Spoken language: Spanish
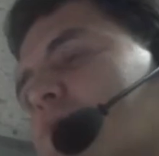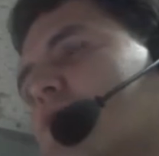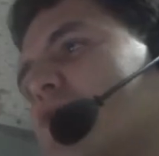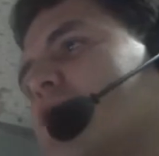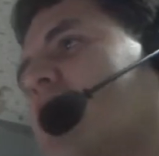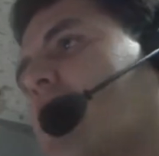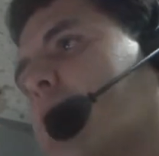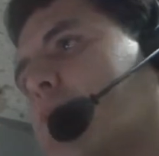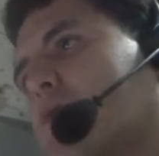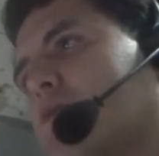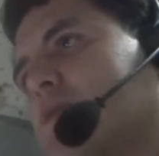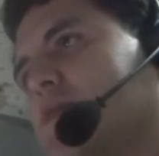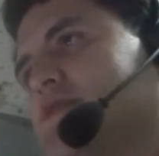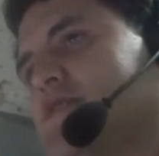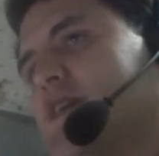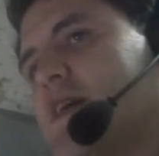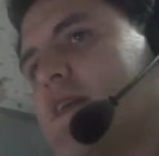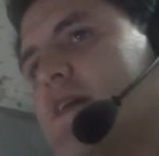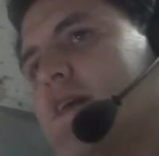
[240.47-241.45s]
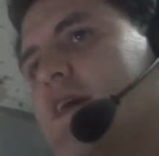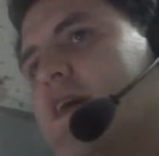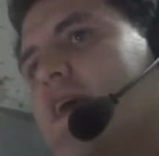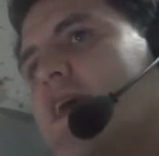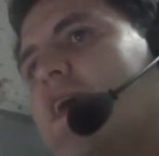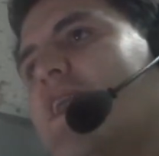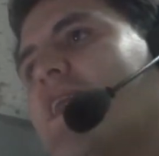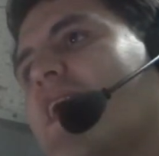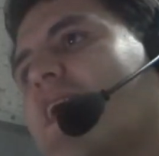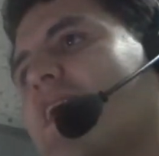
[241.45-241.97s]
podía aprovechar,
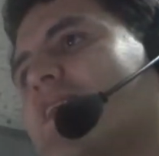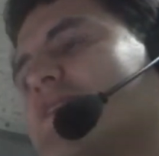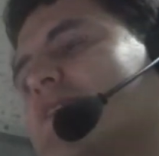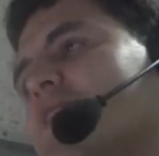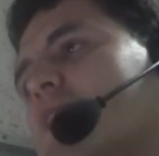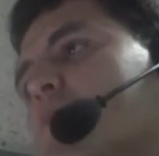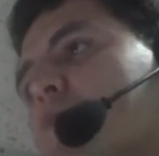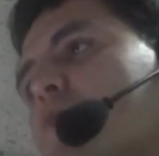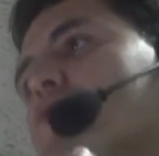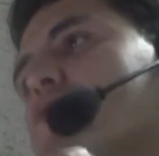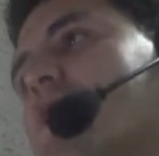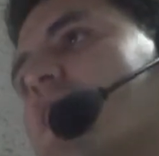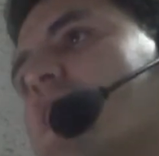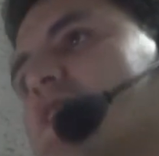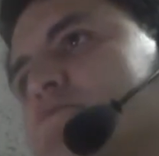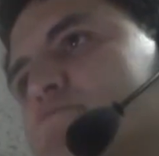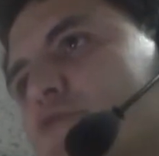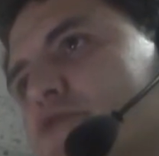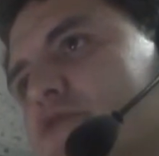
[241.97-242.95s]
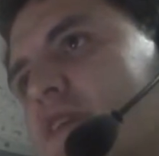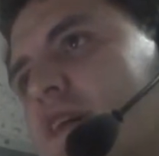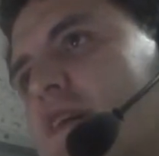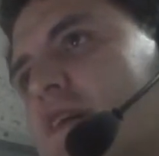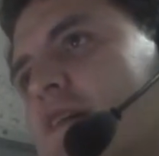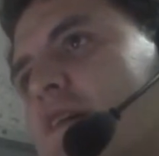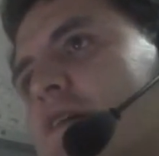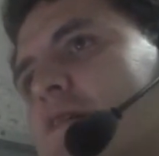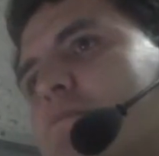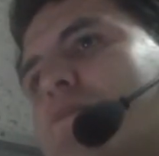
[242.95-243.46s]
en la que el Tigre podía explotar.
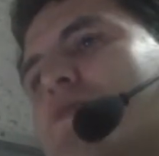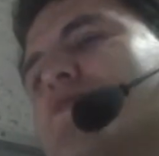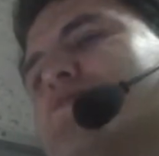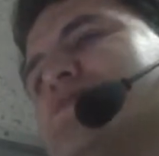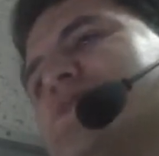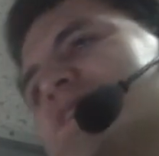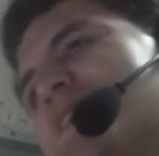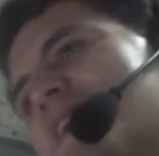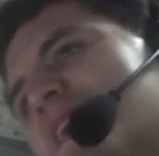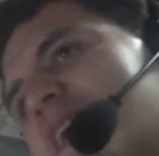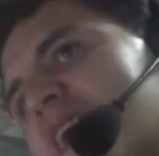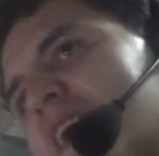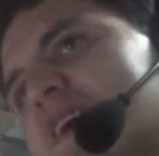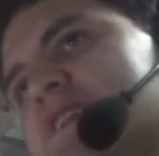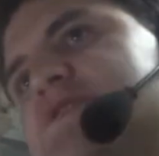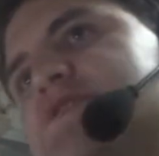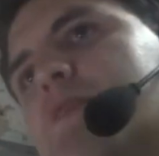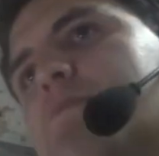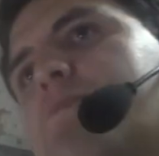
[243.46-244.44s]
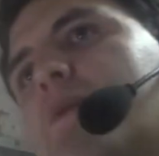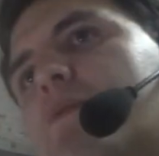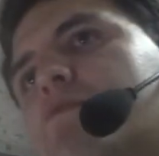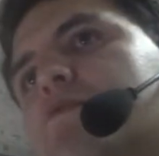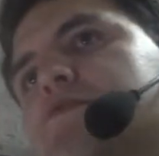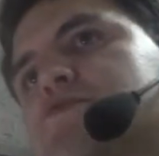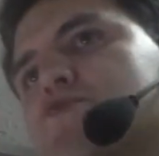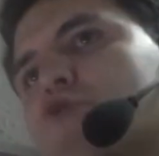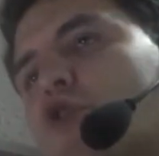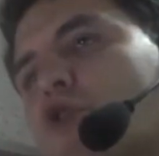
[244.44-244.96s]
Pero seguían en cancha
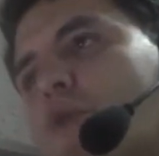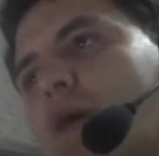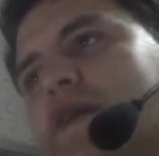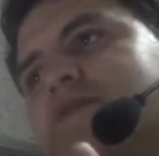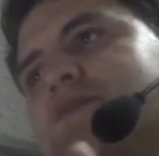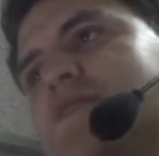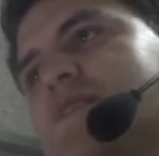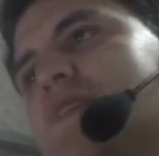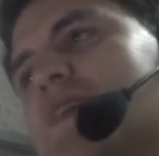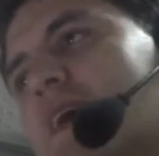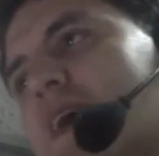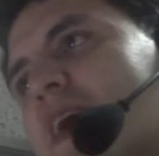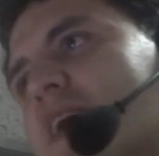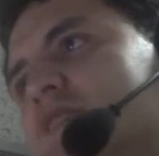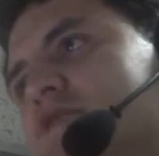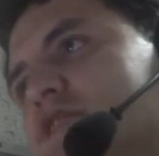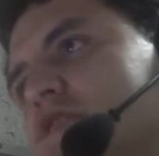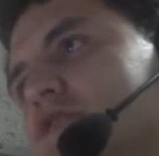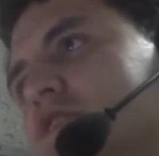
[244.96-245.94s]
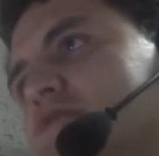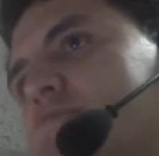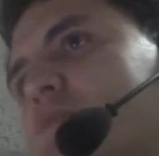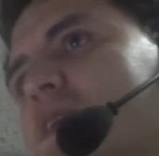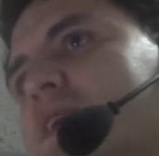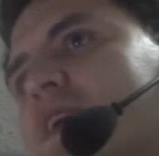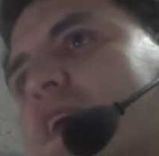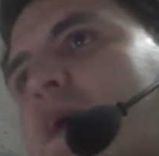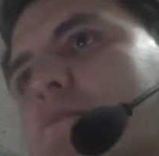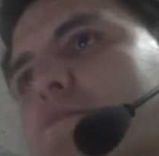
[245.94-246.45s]
Pablo Escobar, seguían en cancha
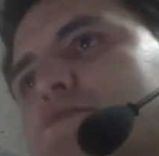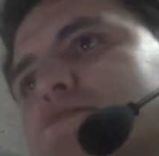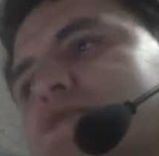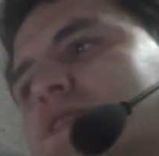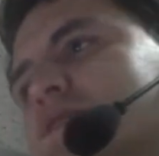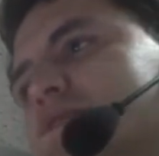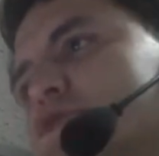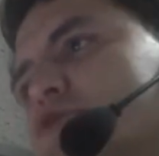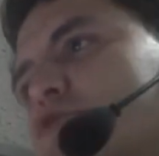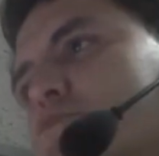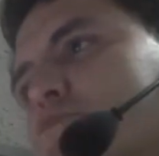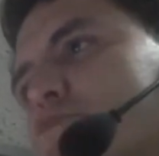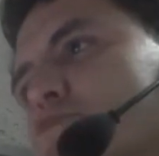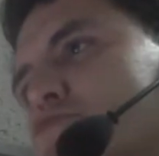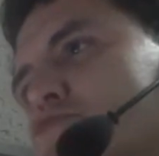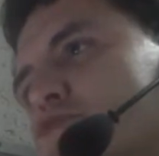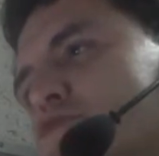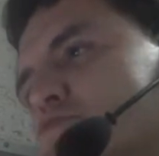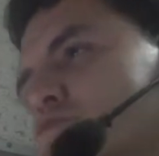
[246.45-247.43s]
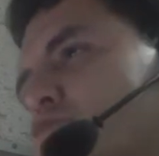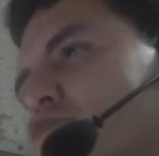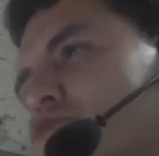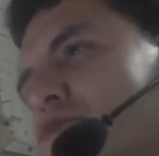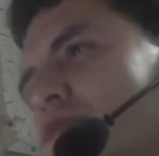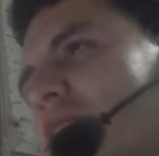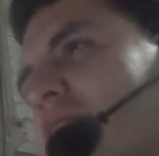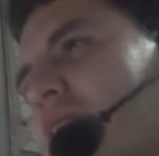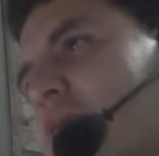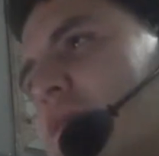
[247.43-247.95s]
Yasmani Campos, que han sido puntos muy
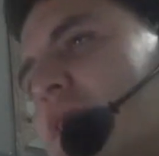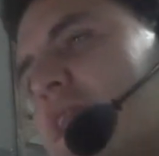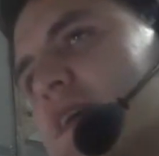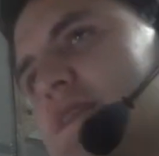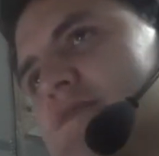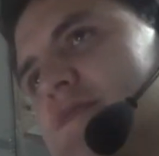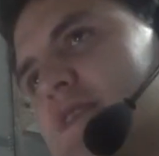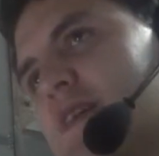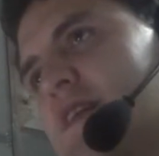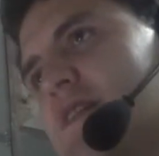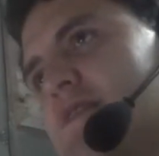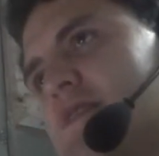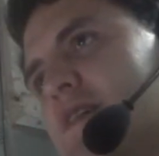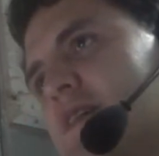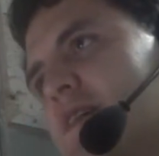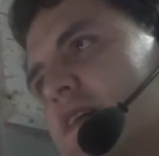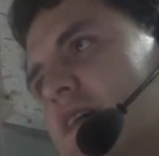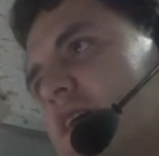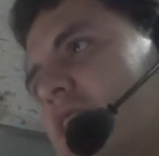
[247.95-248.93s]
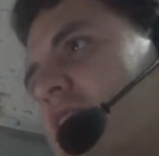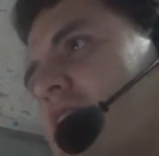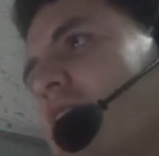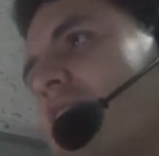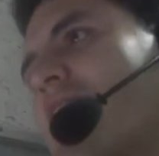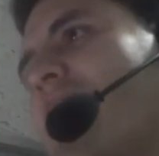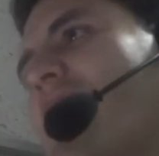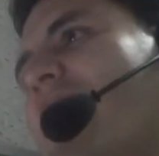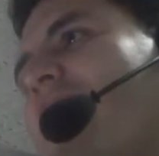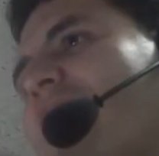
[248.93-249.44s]
débiles en el Tigre,
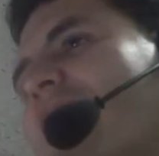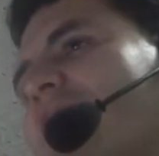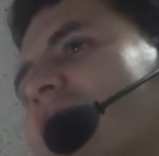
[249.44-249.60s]
que le han